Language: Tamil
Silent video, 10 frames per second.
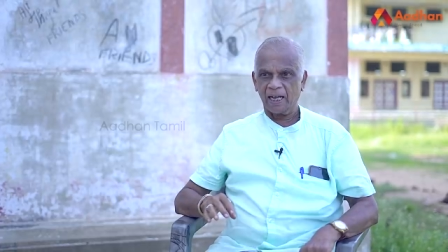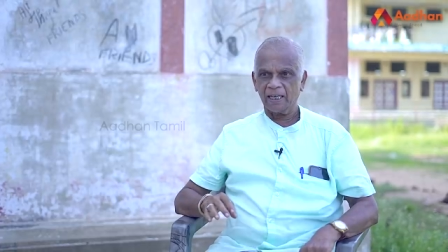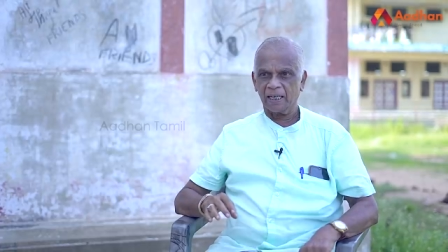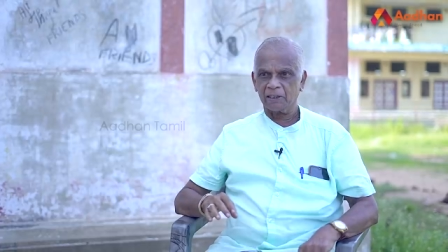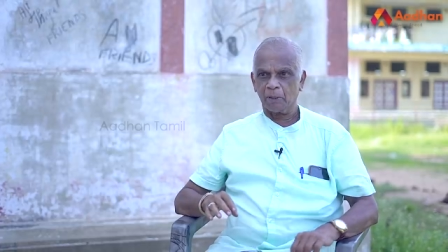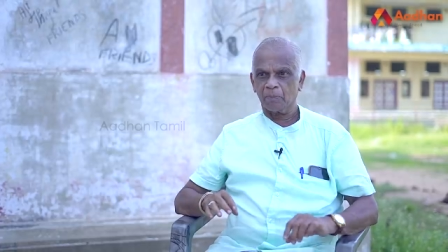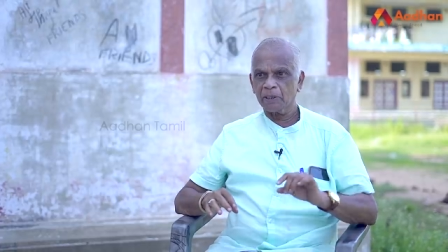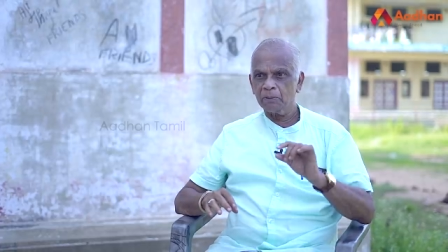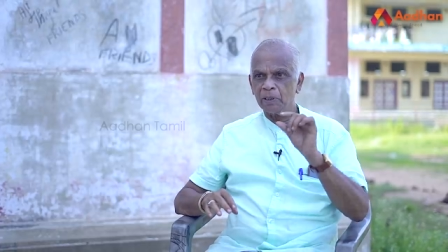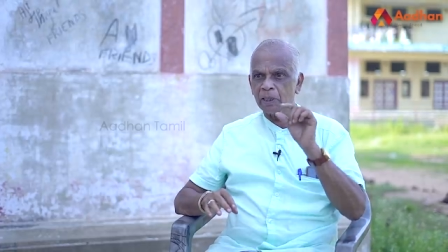அங்கே அந்த
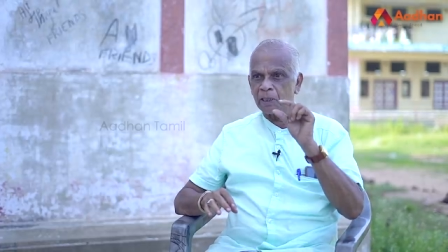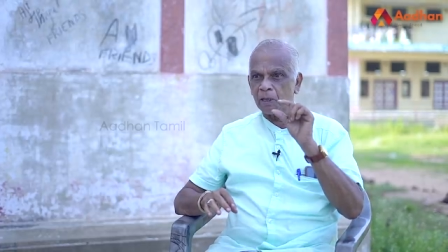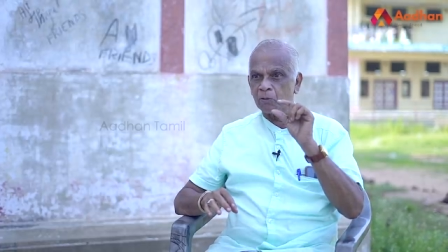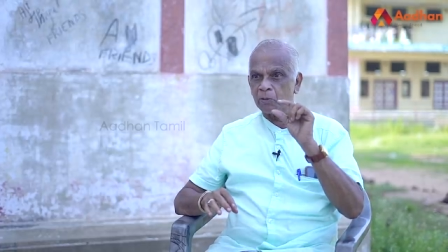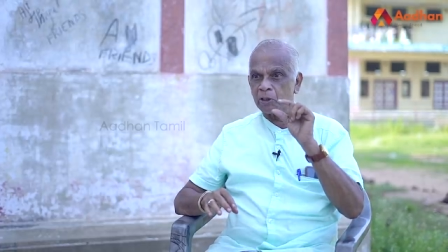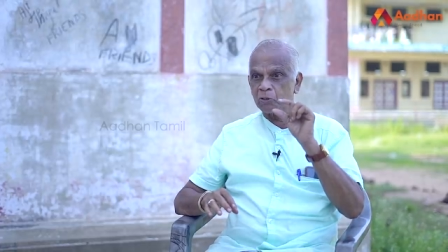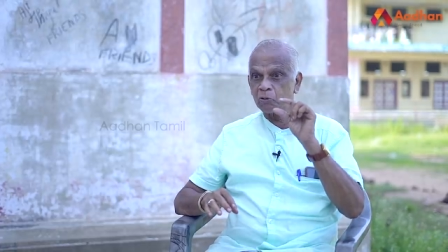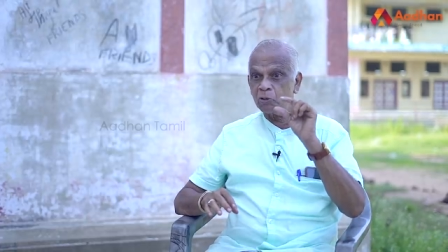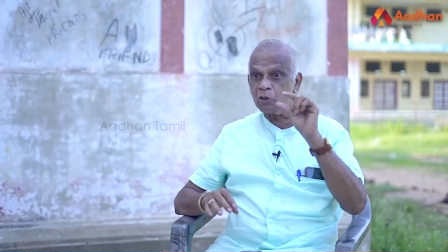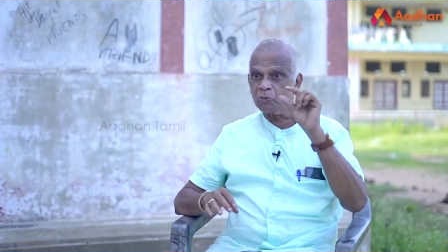பதிவில் இருக்கக்கூடிய
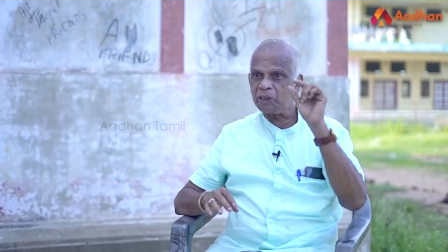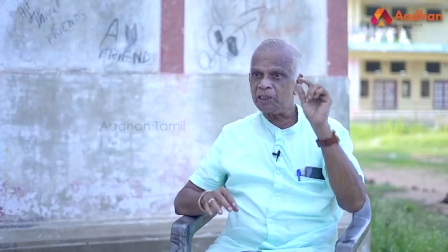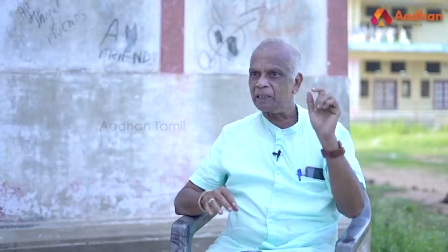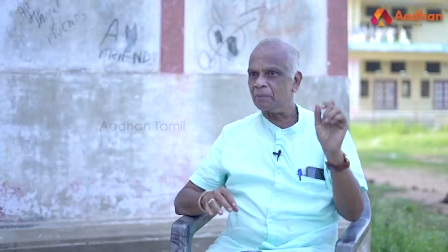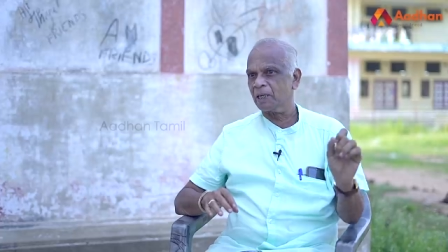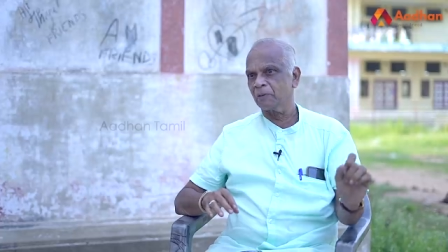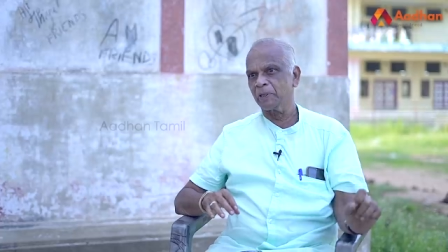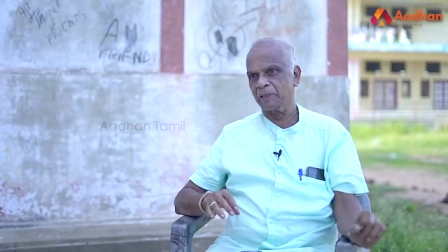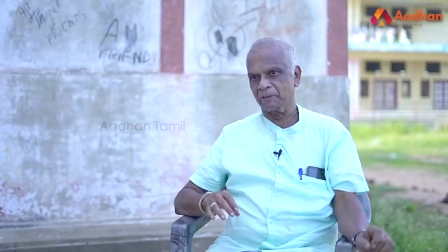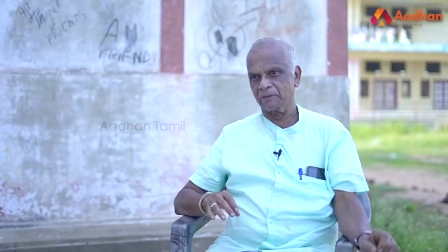சூட்சுமதையும் நம்ம
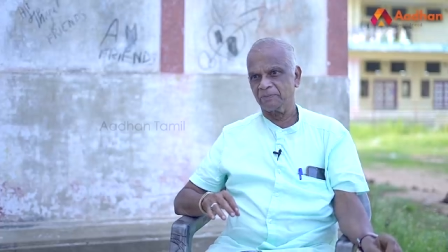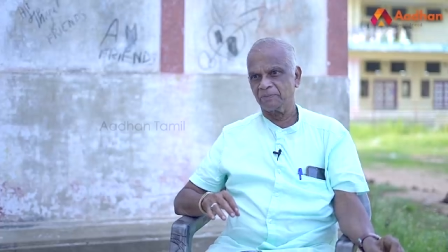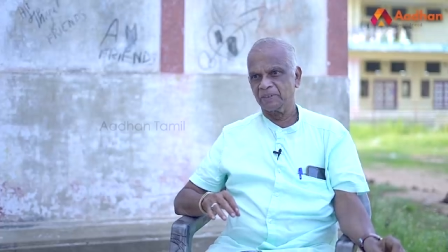கவனிக்கணும்